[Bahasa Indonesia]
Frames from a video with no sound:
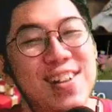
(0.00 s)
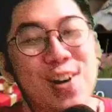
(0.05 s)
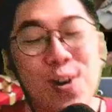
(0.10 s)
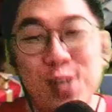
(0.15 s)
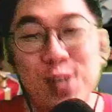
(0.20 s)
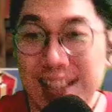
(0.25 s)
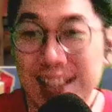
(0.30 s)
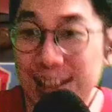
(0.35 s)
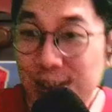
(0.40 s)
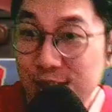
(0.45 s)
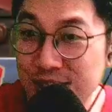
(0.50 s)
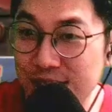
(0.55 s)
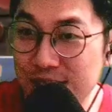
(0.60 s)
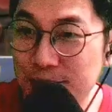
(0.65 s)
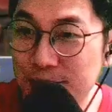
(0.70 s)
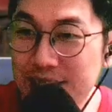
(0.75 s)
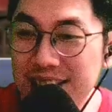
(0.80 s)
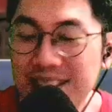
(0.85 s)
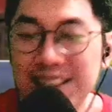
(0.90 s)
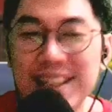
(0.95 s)
hoki terus
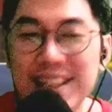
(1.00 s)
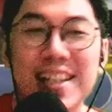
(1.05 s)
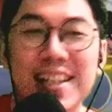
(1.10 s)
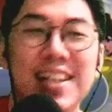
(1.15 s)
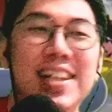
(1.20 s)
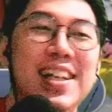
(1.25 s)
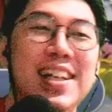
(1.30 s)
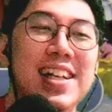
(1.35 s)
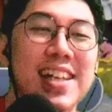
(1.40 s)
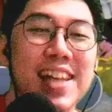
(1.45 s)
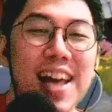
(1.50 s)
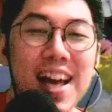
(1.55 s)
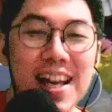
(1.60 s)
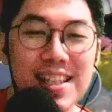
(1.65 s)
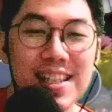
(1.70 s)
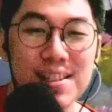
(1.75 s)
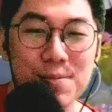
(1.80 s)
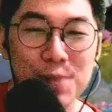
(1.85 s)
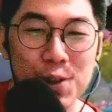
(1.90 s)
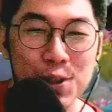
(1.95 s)
habis ini ya
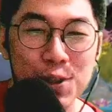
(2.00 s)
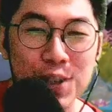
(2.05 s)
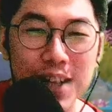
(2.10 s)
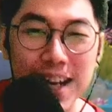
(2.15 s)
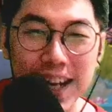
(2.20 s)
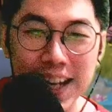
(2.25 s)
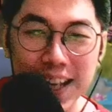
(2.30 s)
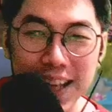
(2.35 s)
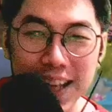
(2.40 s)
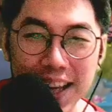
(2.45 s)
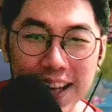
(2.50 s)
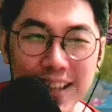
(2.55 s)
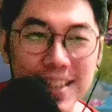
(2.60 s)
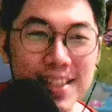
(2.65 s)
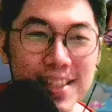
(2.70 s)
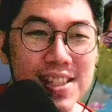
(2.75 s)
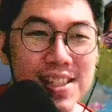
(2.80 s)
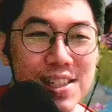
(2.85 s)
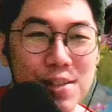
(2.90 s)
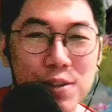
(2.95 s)
semoga lah ya
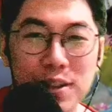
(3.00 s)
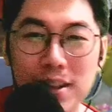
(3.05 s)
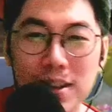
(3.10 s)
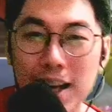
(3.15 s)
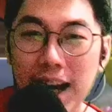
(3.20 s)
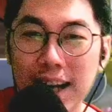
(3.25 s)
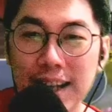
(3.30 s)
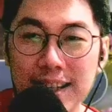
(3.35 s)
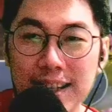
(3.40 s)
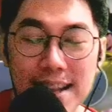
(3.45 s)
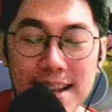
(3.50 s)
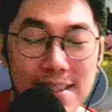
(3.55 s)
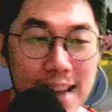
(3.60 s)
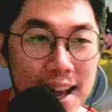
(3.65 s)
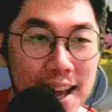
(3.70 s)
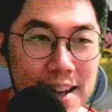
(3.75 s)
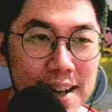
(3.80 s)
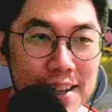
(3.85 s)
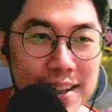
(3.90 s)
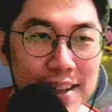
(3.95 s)
so nggak ada tantangan ya